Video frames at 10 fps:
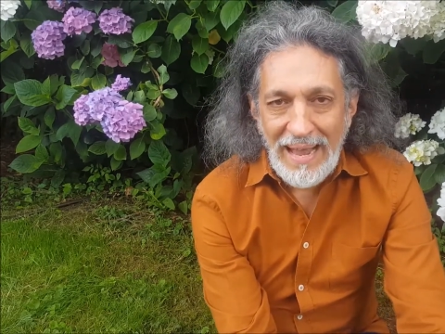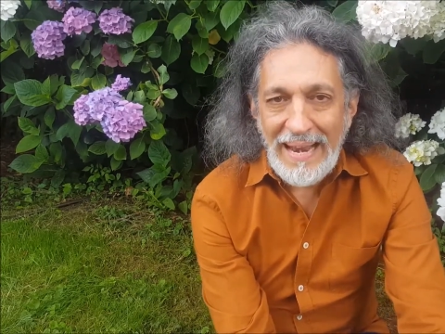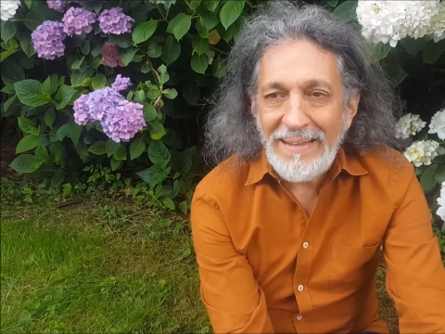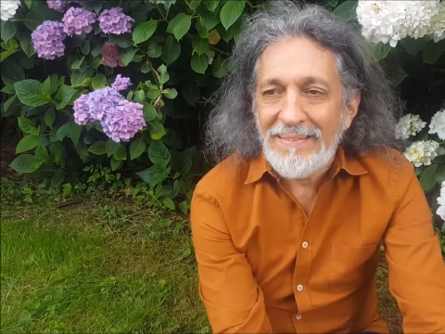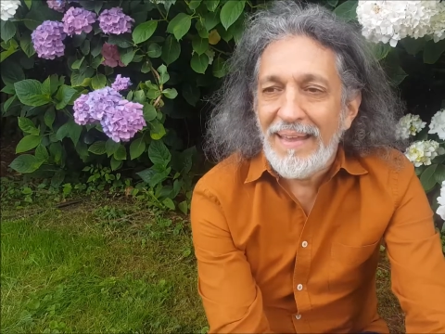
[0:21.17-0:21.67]

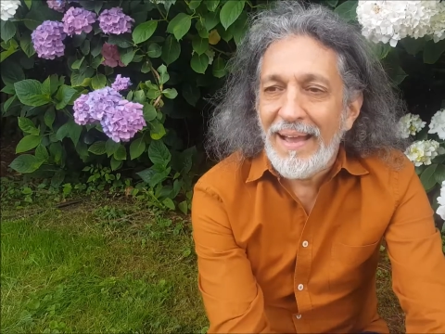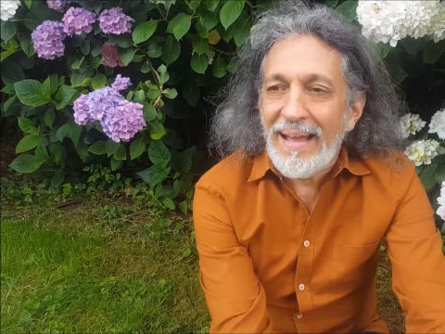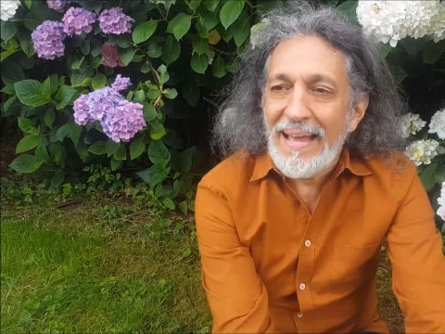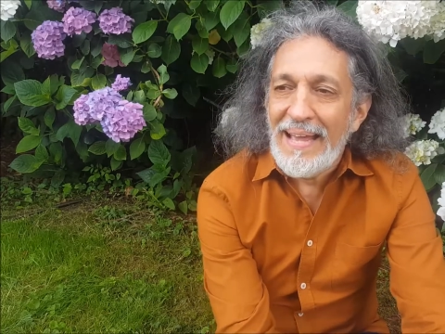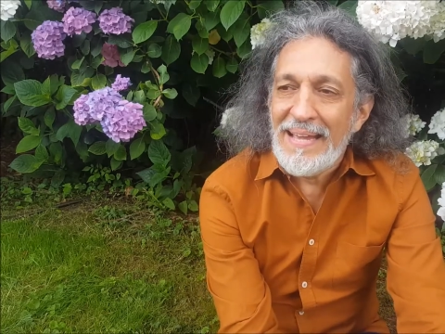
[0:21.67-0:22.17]

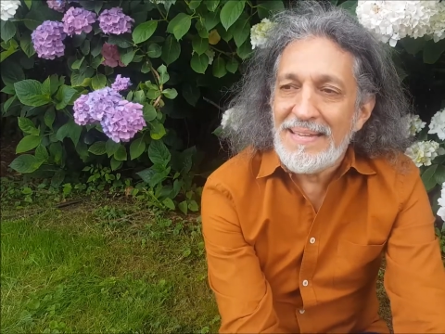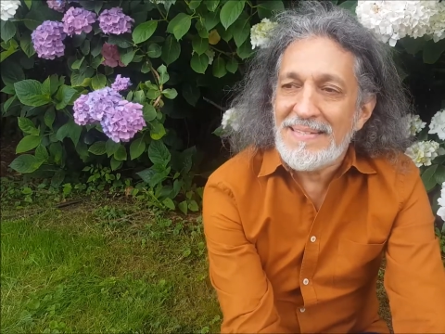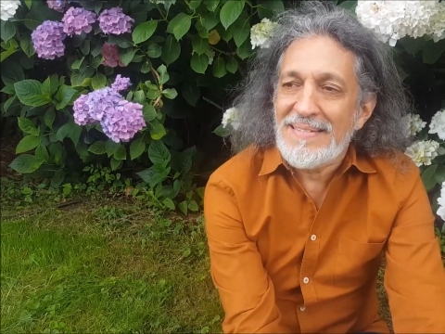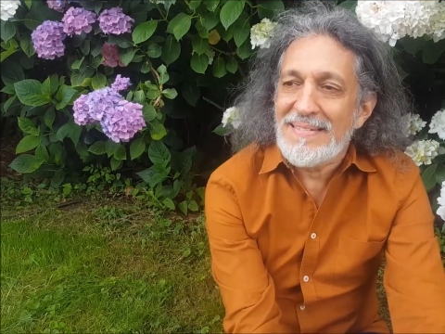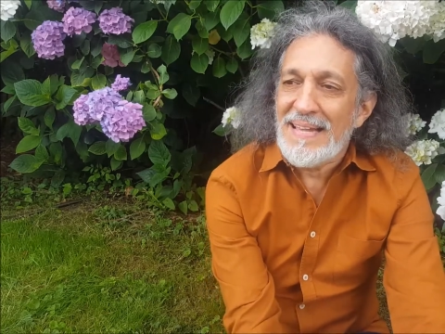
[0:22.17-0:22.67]
altérait
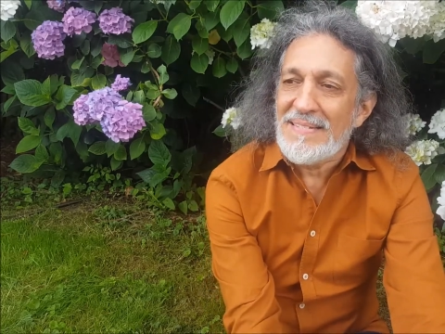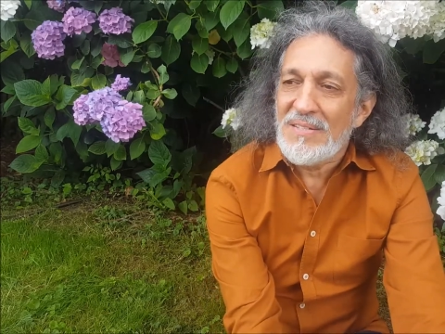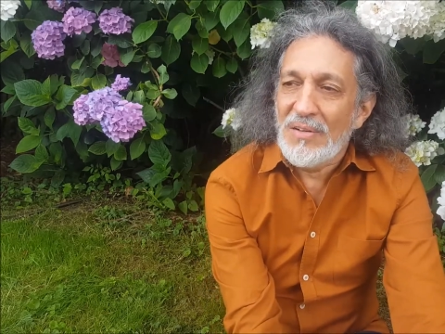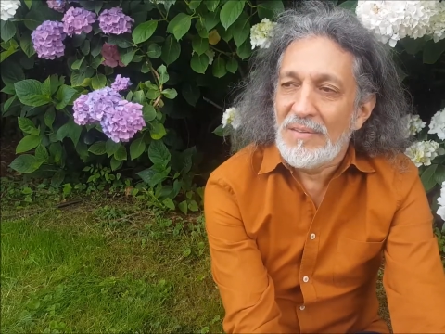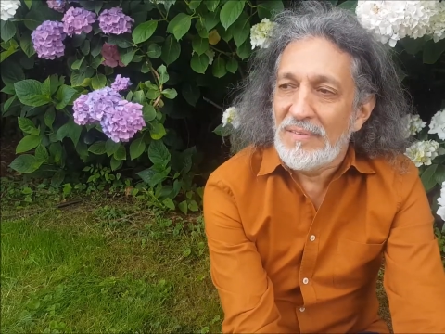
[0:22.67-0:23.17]
sa
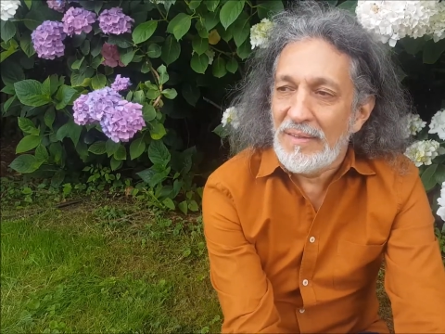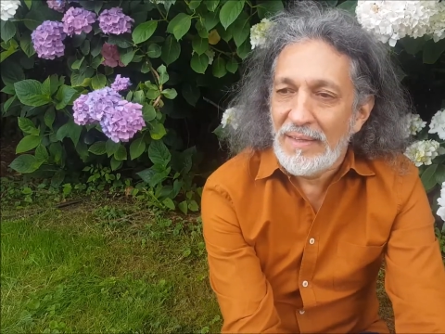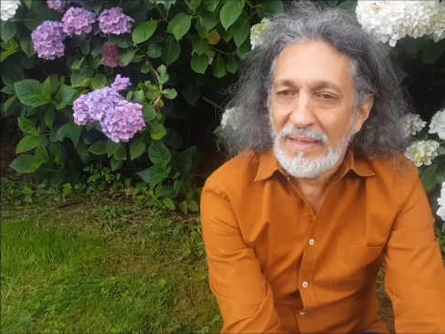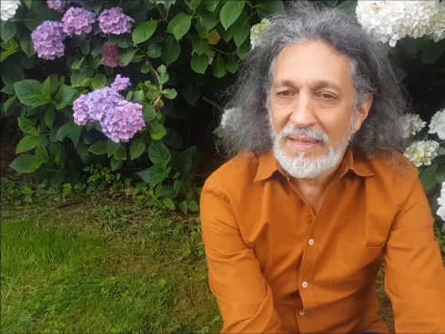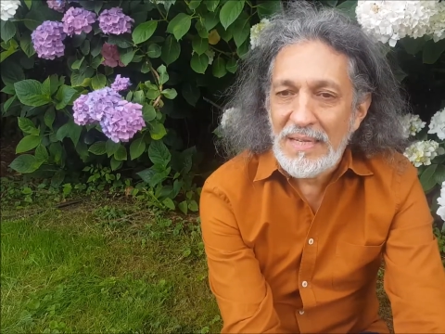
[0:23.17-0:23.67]

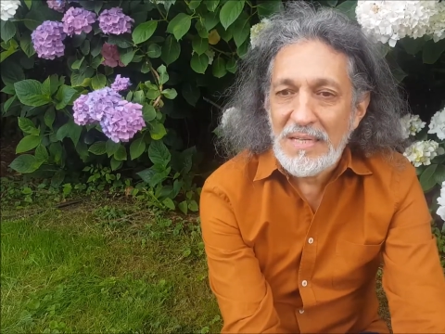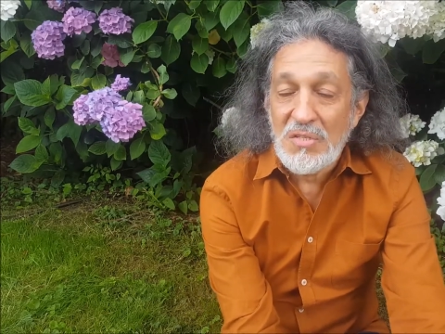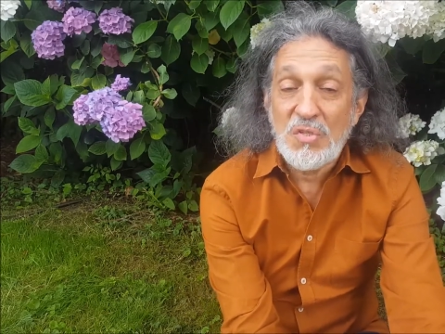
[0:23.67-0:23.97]
santé,